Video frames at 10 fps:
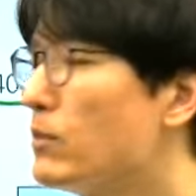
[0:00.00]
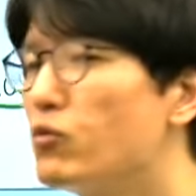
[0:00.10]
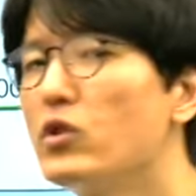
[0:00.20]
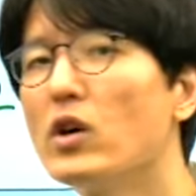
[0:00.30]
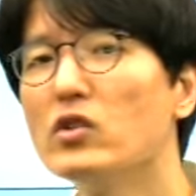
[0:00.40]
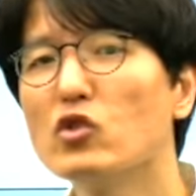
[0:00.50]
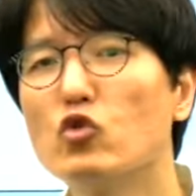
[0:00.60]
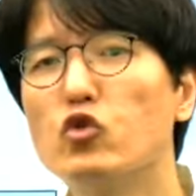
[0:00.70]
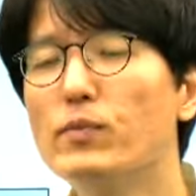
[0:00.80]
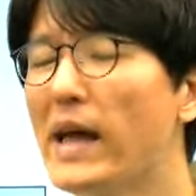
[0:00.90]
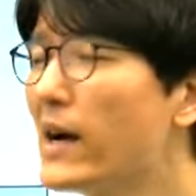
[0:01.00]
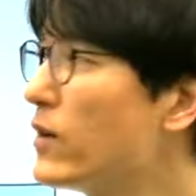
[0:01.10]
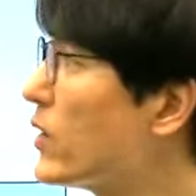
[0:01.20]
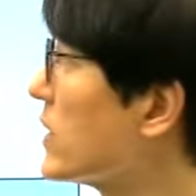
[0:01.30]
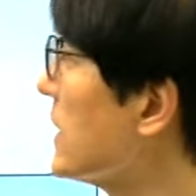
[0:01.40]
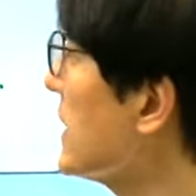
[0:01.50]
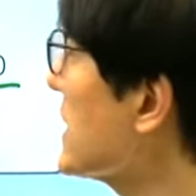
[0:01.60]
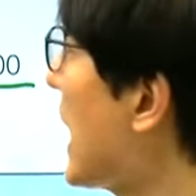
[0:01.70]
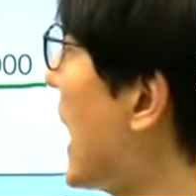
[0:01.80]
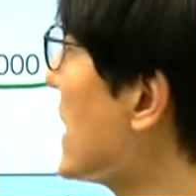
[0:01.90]
물건을 구매한 것은
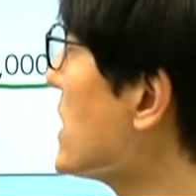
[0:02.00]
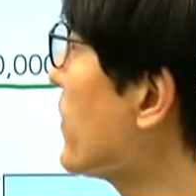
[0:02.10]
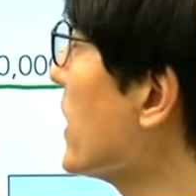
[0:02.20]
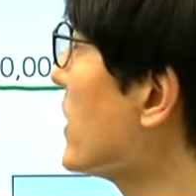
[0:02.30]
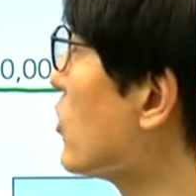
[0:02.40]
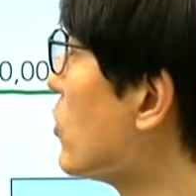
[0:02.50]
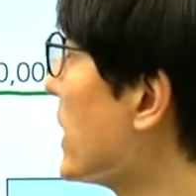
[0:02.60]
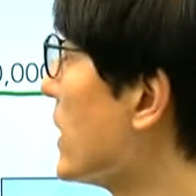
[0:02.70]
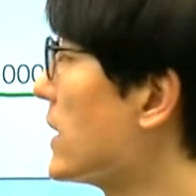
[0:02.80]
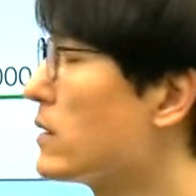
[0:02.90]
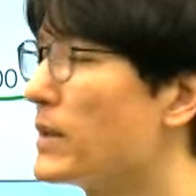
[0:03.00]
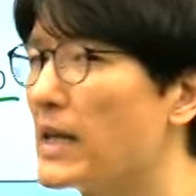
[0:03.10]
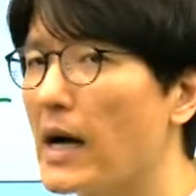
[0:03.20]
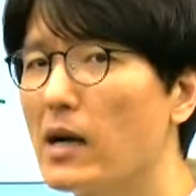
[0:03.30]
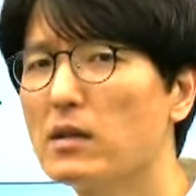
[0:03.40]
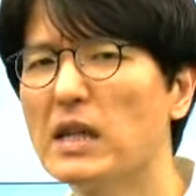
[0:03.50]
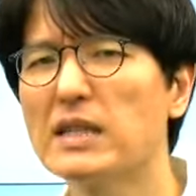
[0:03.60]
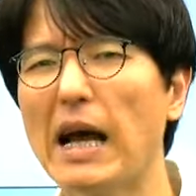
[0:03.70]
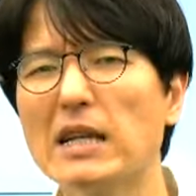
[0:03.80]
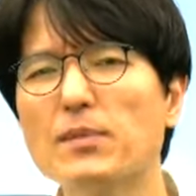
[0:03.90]
사십 개를 구매를 했습니다. 근데 이
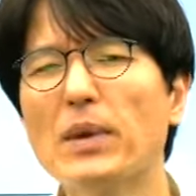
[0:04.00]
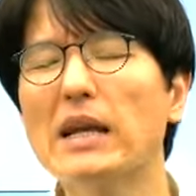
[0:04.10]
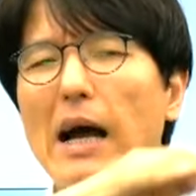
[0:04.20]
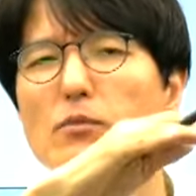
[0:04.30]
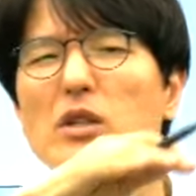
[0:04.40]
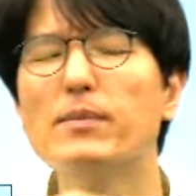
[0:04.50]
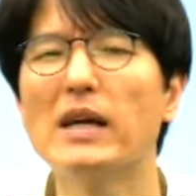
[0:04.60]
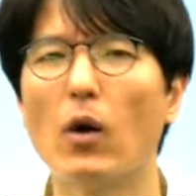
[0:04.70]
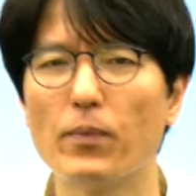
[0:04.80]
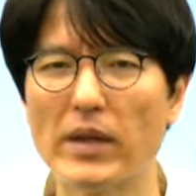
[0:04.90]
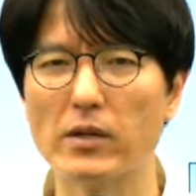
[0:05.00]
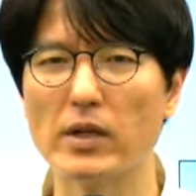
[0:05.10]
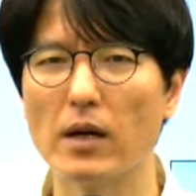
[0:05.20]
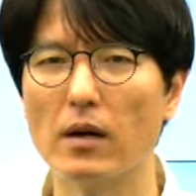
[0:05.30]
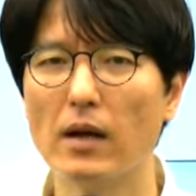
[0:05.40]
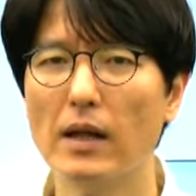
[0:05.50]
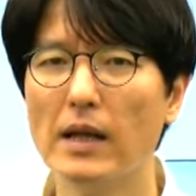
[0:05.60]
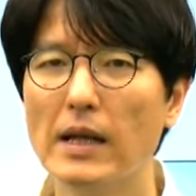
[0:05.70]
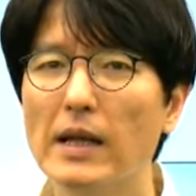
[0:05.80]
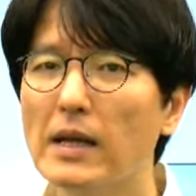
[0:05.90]
사십 개는 아무 의미가 없다고요.
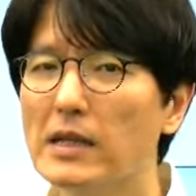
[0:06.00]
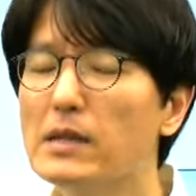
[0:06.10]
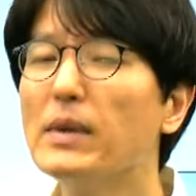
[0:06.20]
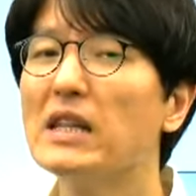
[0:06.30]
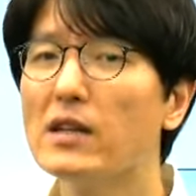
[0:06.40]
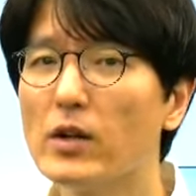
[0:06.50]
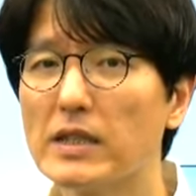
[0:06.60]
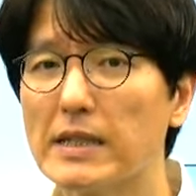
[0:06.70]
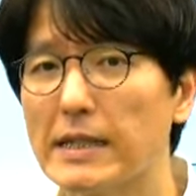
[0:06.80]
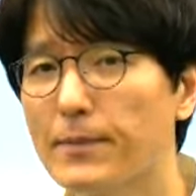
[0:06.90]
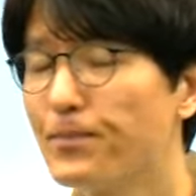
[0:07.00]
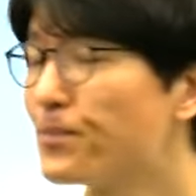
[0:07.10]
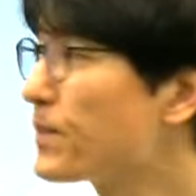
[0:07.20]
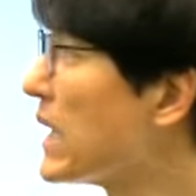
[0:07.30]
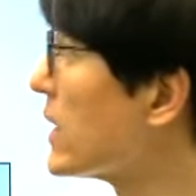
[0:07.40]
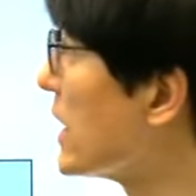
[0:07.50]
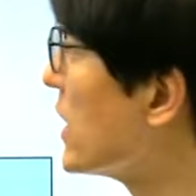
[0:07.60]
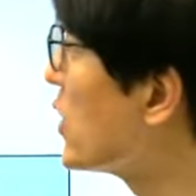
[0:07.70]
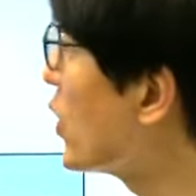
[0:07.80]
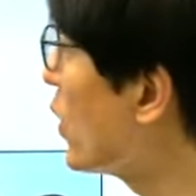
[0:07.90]
의미 있는 것은
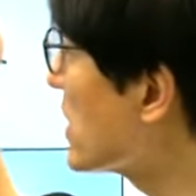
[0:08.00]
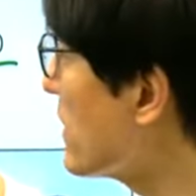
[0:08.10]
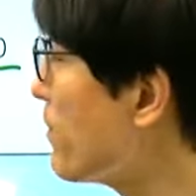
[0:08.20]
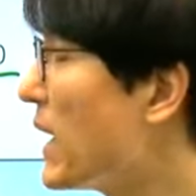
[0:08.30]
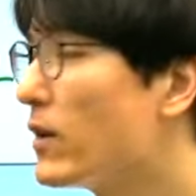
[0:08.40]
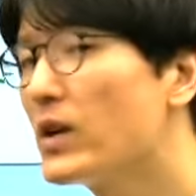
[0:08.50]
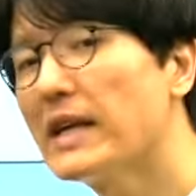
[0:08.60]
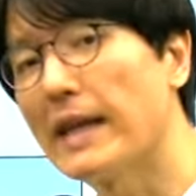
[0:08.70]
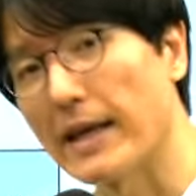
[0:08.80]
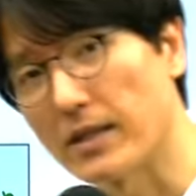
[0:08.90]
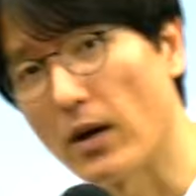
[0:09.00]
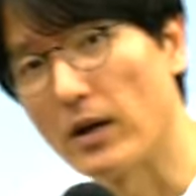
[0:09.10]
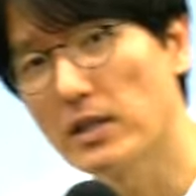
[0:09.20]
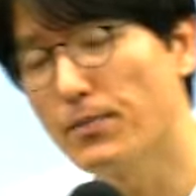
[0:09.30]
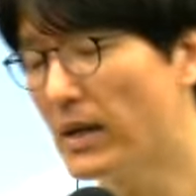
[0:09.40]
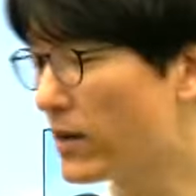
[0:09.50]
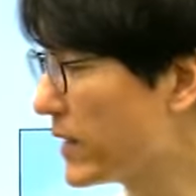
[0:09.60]
기초 십만 원에 대해서 십만 원에